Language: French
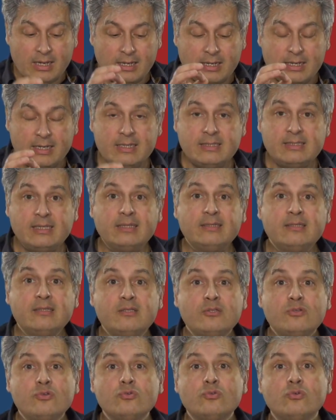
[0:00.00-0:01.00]
les
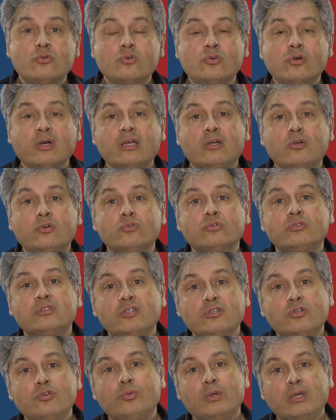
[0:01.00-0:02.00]
additions auraient
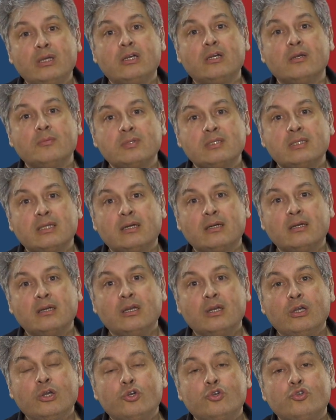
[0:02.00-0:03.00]
continué comme ça
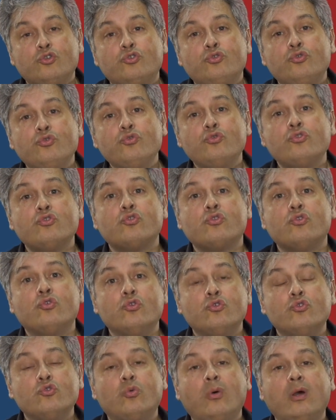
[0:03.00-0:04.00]

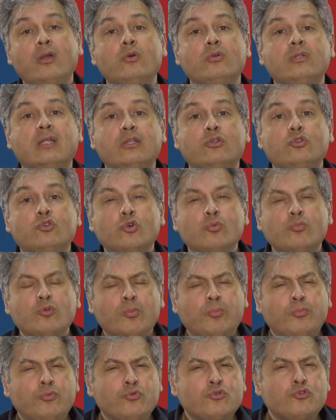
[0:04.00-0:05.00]
jusqu'au noyau d'atomes
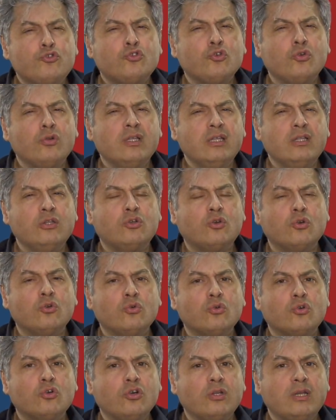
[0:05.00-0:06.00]
le plus solide que
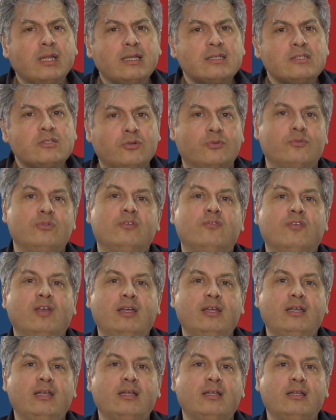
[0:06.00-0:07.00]
l'on connaisse dans
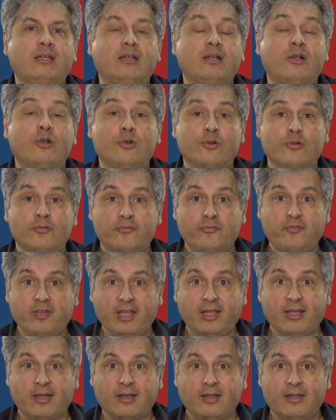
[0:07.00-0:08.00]
l'univers, le
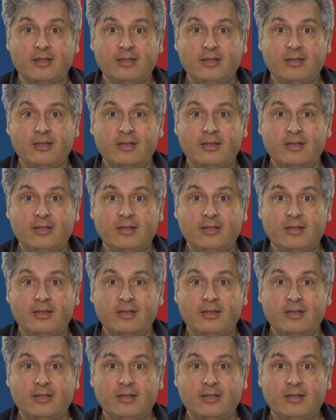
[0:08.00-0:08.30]
fer,